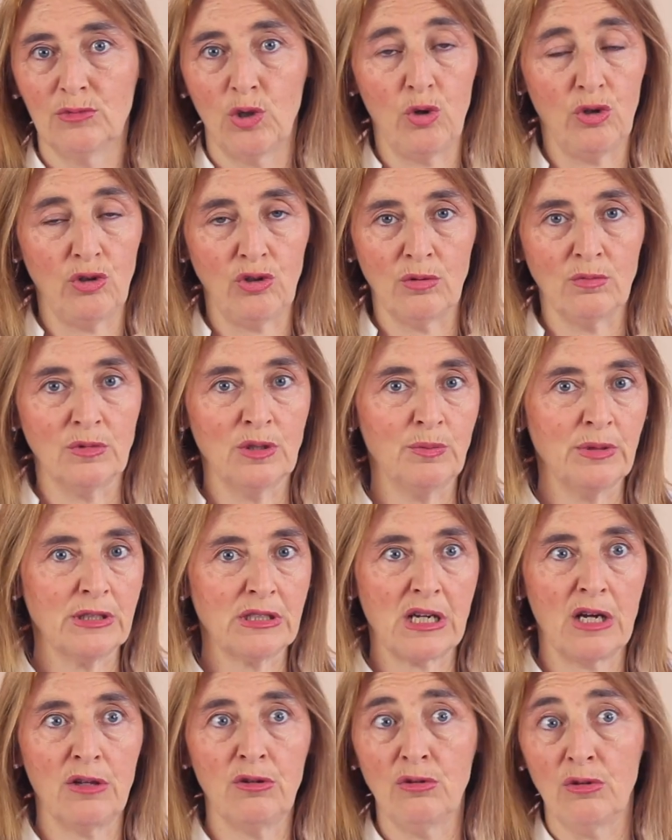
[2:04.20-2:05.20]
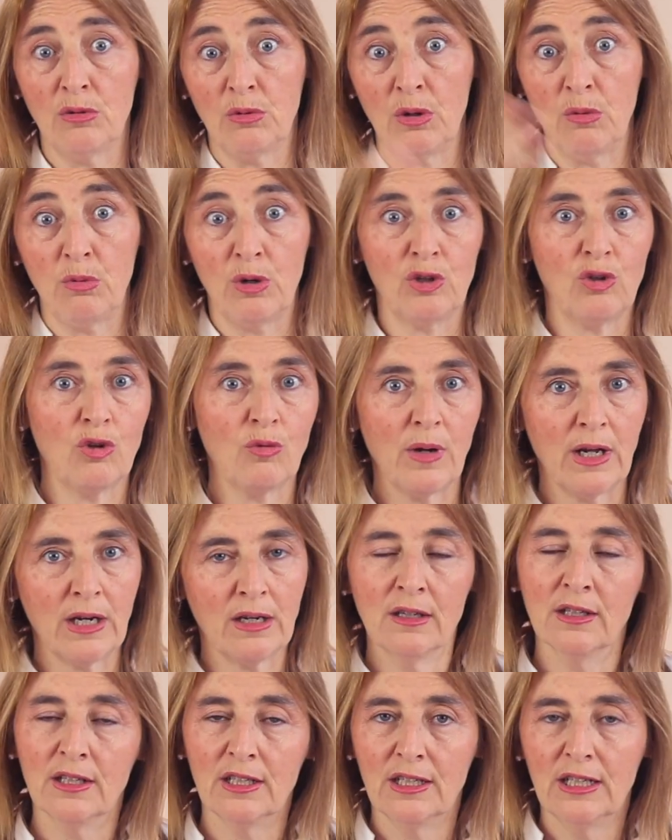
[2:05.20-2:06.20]
Hoy tomo pescado y no vuelvo a
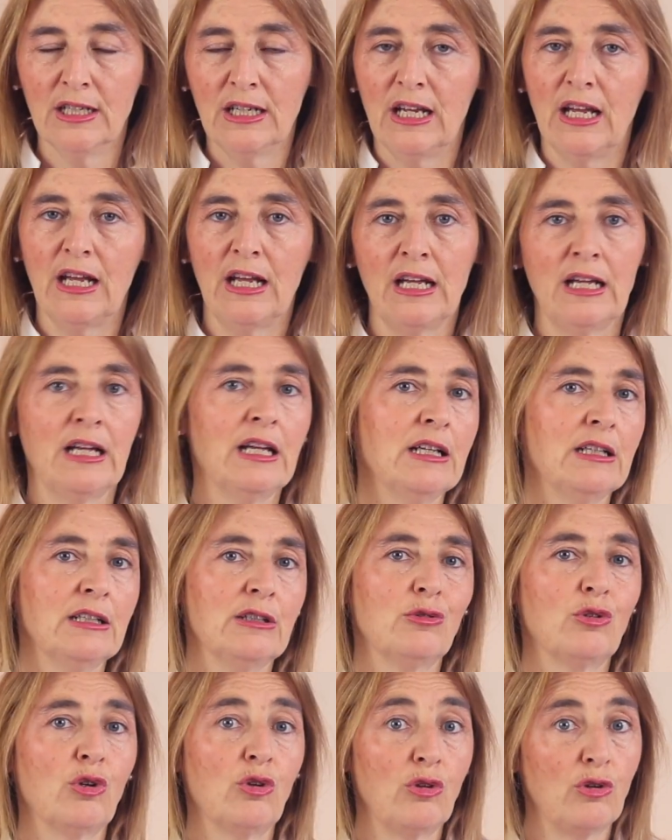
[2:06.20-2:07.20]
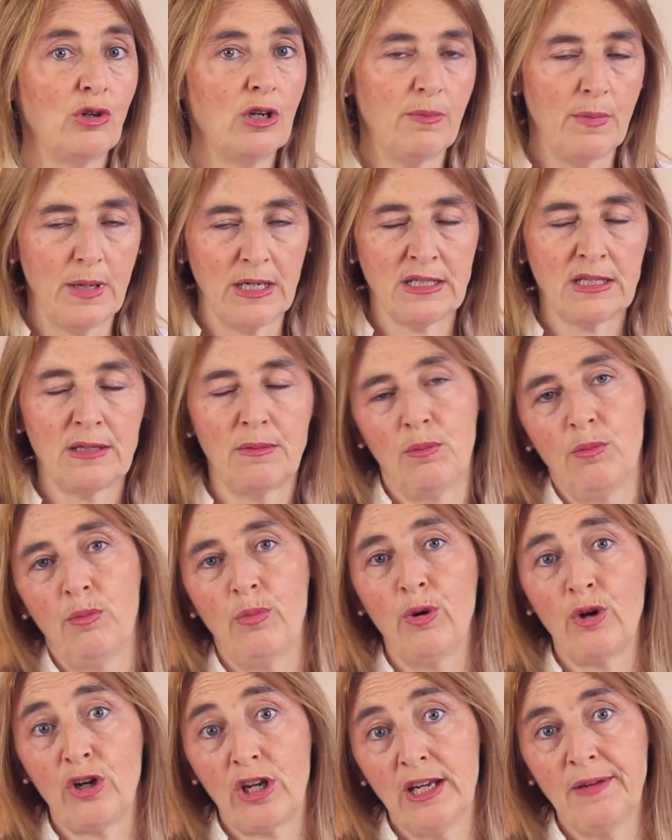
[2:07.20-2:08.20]
tomar en todo el mes.
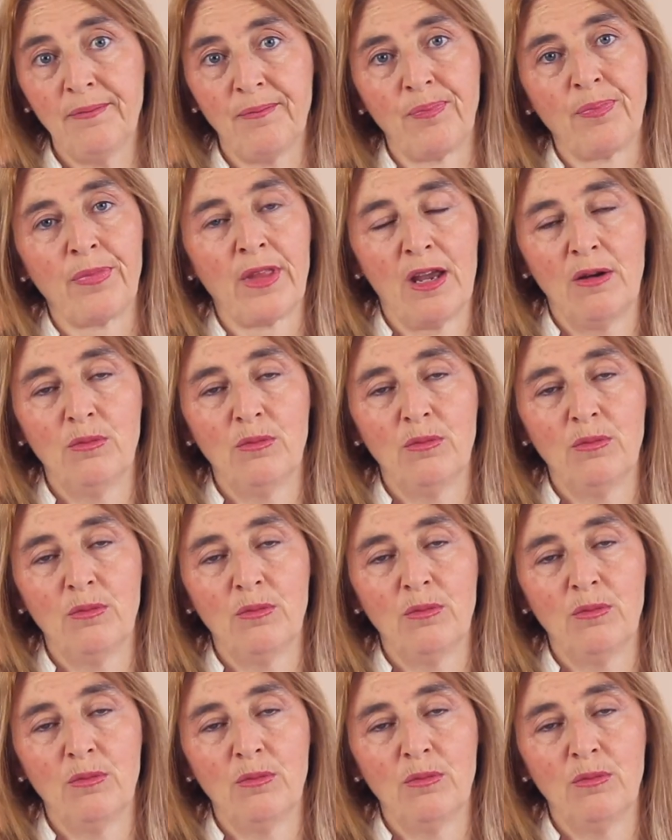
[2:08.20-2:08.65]
¿Por qué?